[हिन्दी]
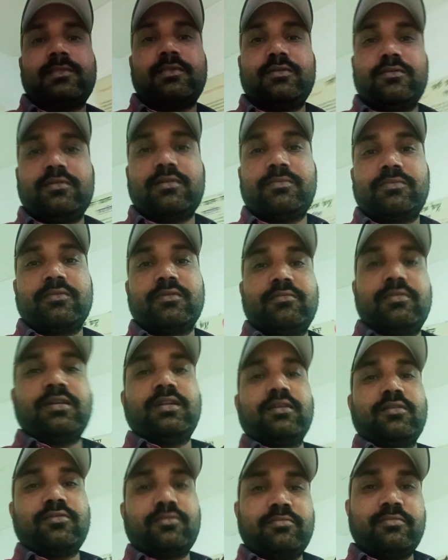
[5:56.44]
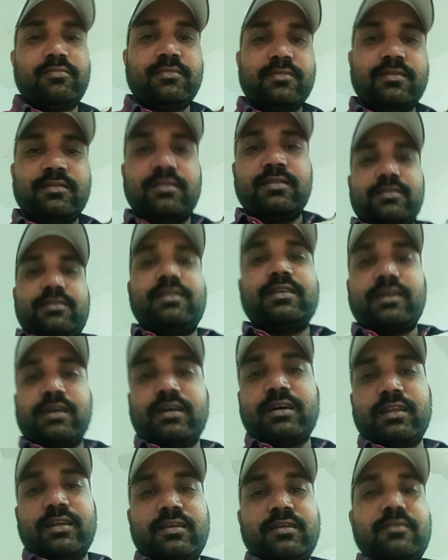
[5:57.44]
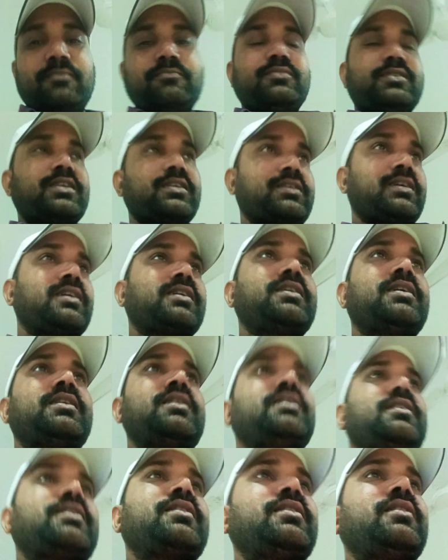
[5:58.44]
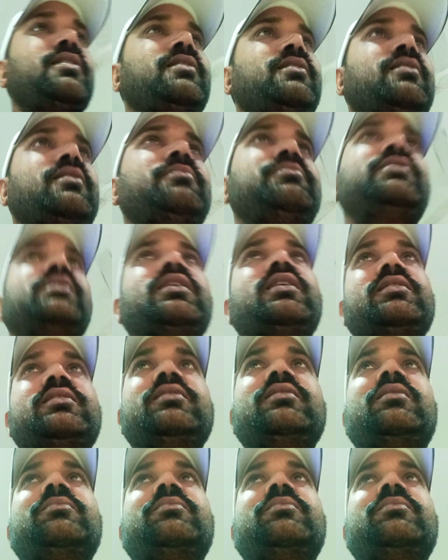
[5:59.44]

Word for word: तो आपको हम रनिंग रूम दिखा रहे हैं बरखा काना का अब दिखाते